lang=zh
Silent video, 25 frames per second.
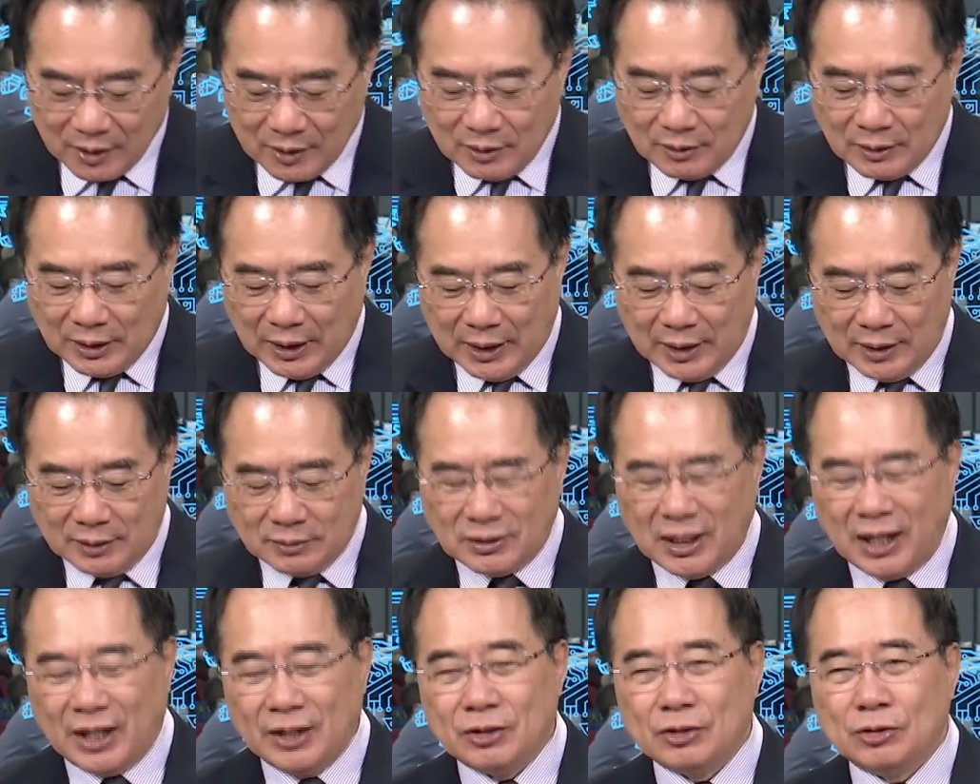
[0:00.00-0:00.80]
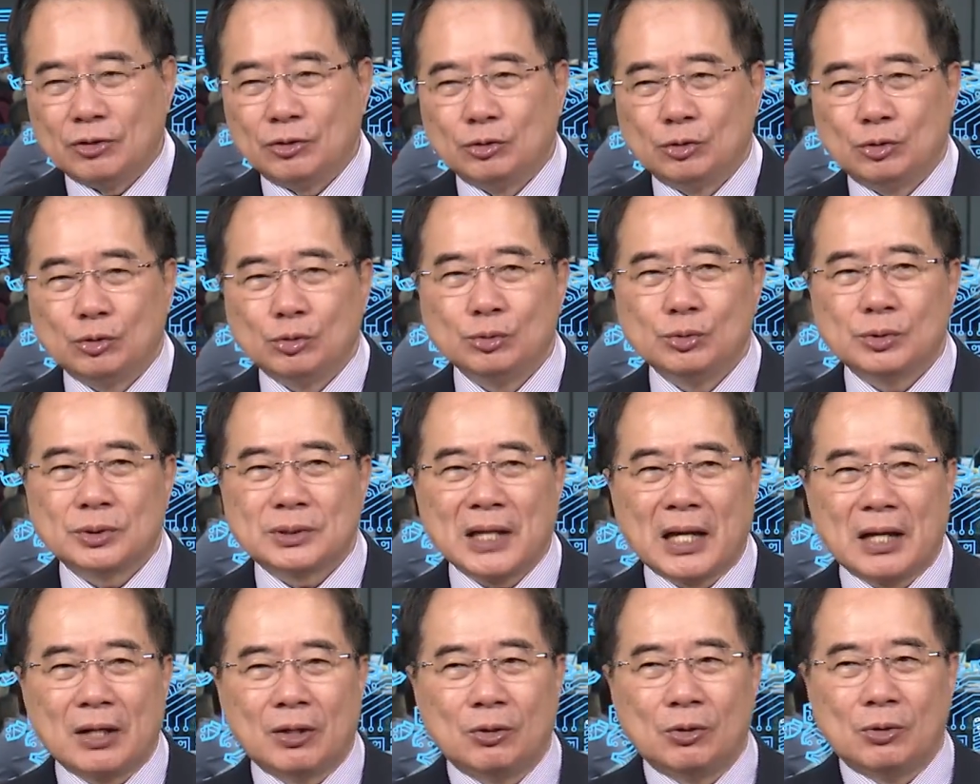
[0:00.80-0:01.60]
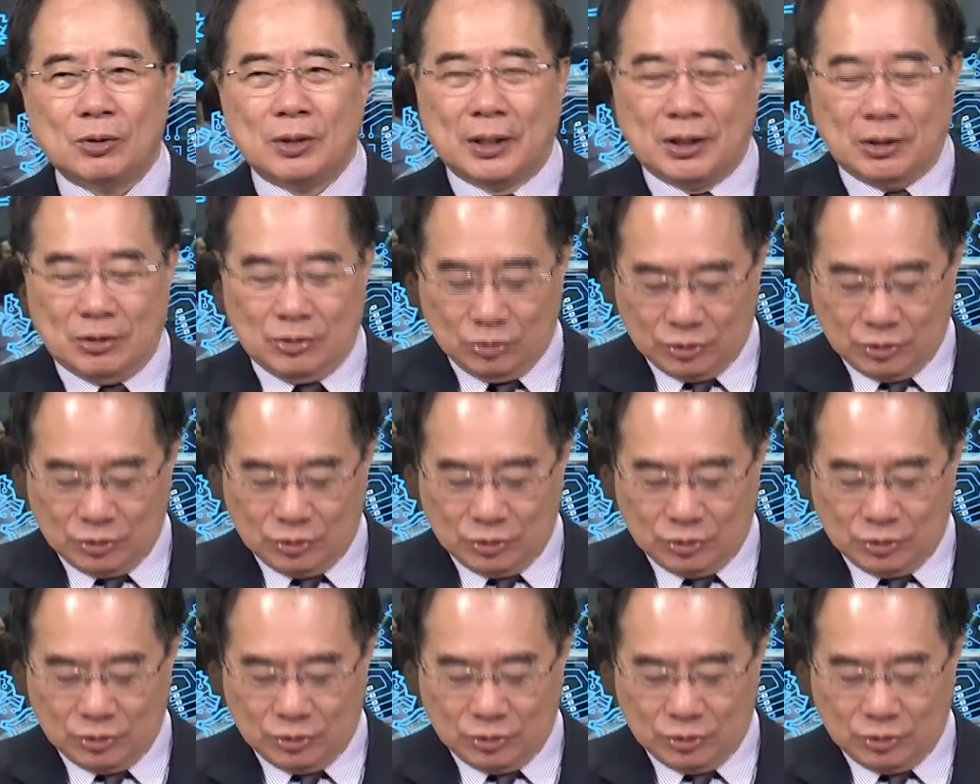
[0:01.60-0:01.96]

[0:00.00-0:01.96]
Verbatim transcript: 那它有陆上啊，